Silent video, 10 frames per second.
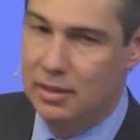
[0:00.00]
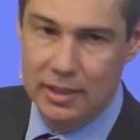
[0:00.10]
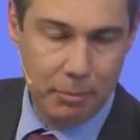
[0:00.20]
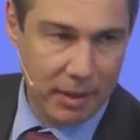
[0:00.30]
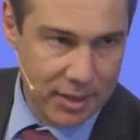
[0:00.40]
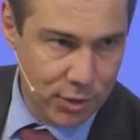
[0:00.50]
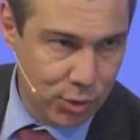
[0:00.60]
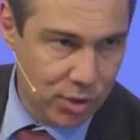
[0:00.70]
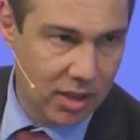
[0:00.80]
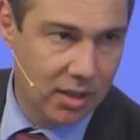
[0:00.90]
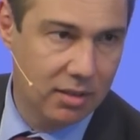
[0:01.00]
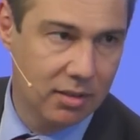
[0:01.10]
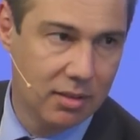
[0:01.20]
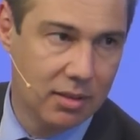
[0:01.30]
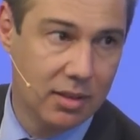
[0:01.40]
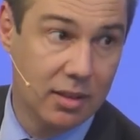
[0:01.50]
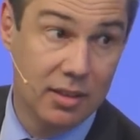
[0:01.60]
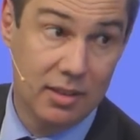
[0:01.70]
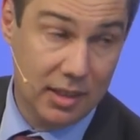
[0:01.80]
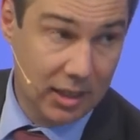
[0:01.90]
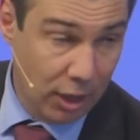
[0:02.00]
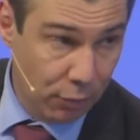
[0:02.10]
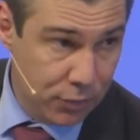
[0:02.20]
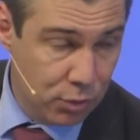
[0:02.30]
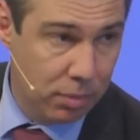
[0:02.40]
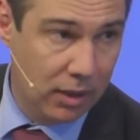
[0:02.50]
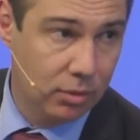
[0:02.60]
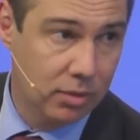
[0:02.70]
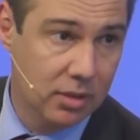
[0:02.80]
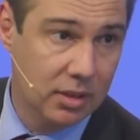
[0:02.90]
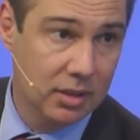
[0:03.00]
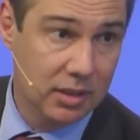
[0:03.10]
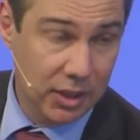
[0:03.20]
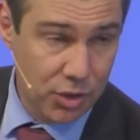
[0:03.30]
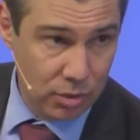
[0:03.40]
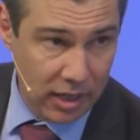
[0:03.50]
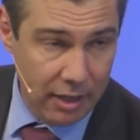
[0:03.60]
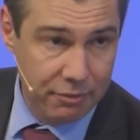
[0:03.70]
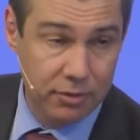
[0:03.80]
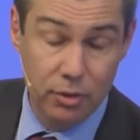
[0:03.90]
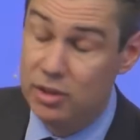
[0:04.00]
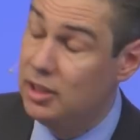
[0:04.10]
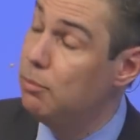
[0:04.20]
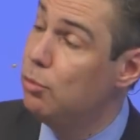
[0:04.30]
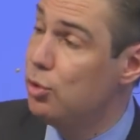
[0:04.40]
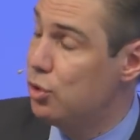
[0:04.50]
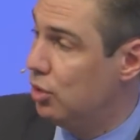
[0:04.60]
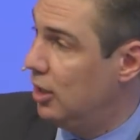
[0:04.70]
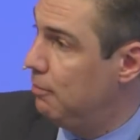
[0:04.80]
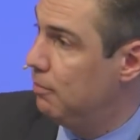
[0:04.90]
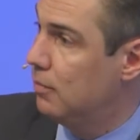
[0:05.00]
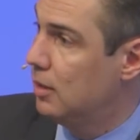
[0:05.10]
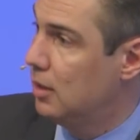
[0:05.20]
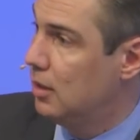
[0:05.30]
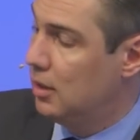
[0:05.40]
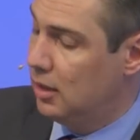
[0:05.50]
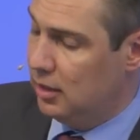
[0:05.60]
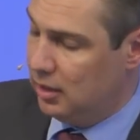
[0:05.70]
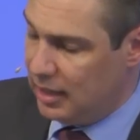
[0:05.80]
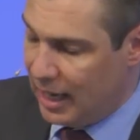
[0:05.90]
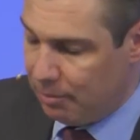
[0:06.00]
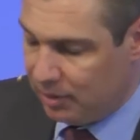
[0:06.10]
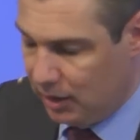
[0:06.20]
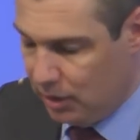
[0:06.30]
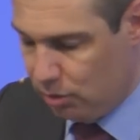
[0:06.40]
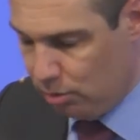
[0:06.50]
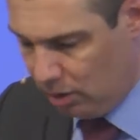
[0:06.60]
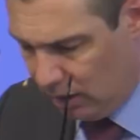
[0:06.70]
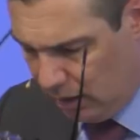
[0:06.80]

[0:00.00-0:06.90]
dir beizustehen, dich aufzubauen, dir zu helfen und dir Mut zu geben, den Namen Jesu